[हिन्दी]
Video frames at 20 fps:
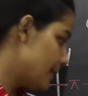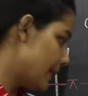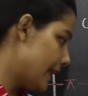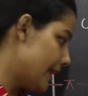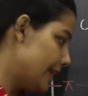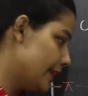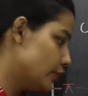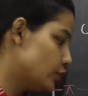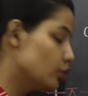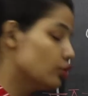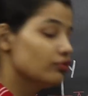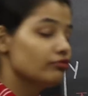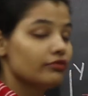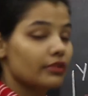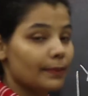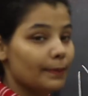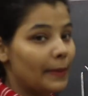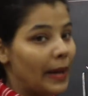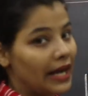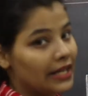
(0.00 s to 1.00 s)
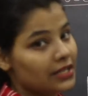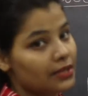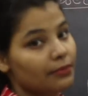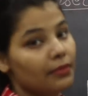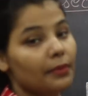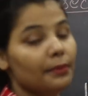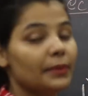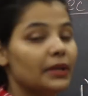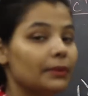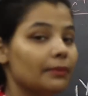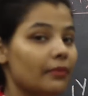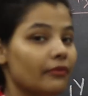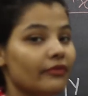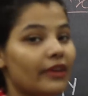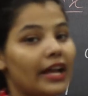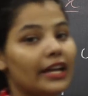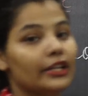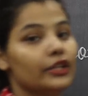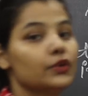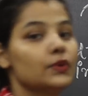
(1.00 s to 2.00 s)
पहले तो जब मैक्सिमम मिनिमम
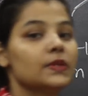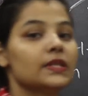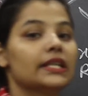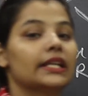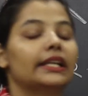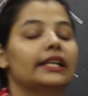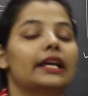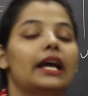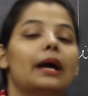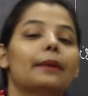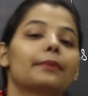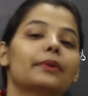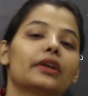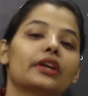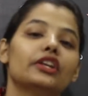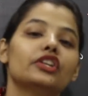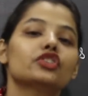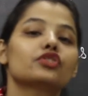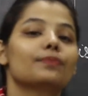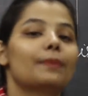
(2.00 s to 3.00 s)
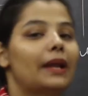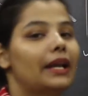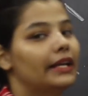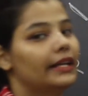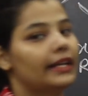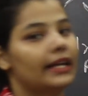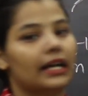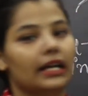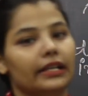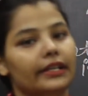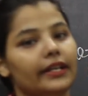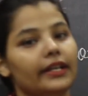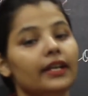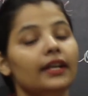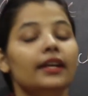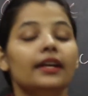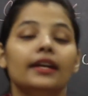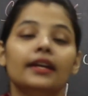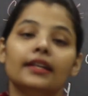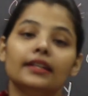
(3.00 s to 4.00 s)
वैल्यूज़ के लिए आप रेंज पहले निकालिए
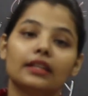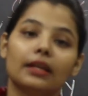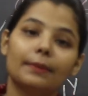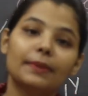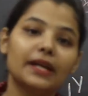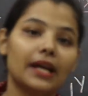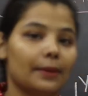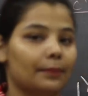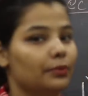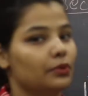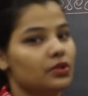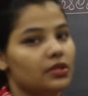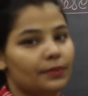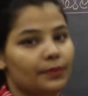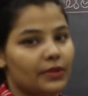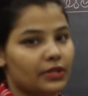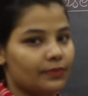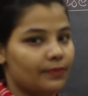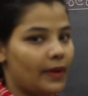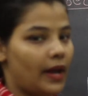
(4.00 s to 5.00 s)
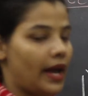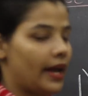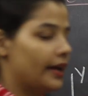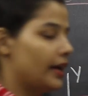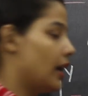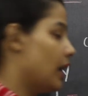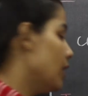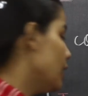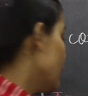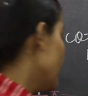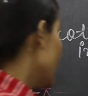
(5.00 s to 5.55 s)
तभी आपको समझ में आएगा